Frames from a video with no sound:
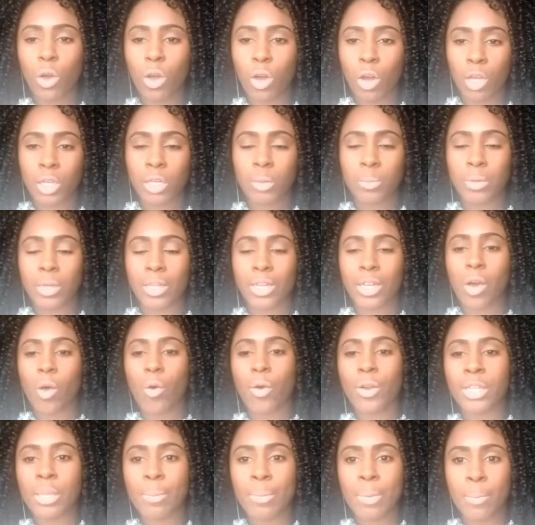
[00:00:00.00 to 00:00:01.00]
Porque na hora da
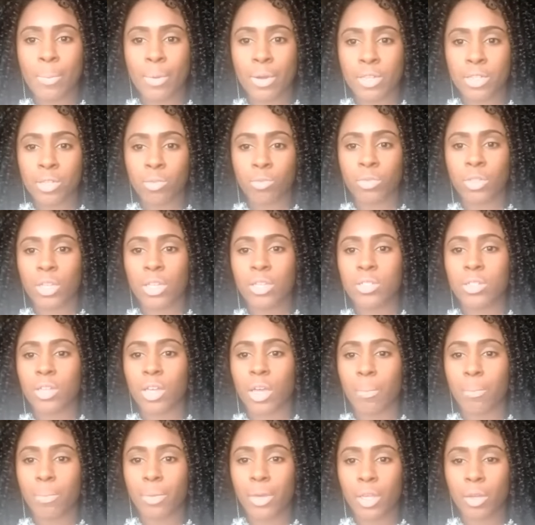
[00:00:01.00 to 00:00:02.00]
preparação desse
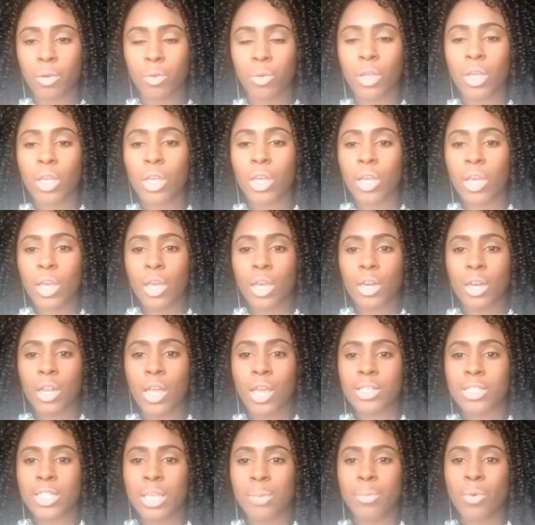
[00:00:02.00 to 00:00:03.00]
cabelo, ele
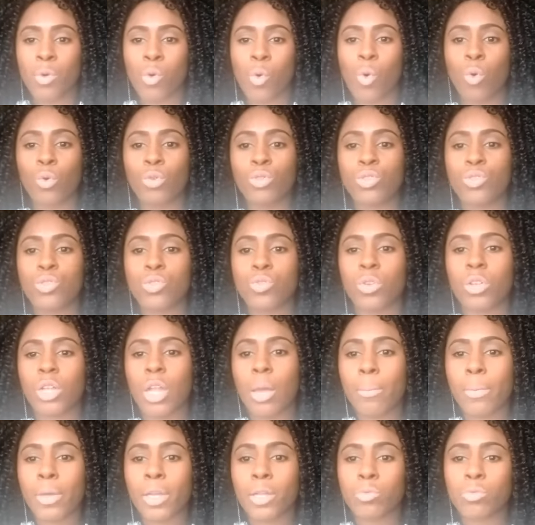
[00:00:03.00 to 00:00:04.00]
recebe um
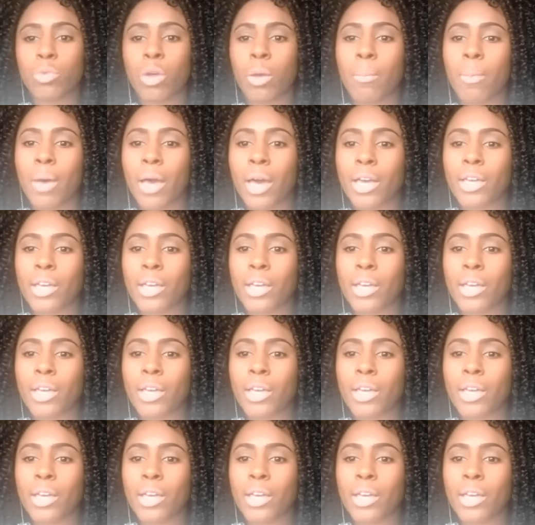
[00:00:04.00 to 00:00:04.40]
condicionamento a mais.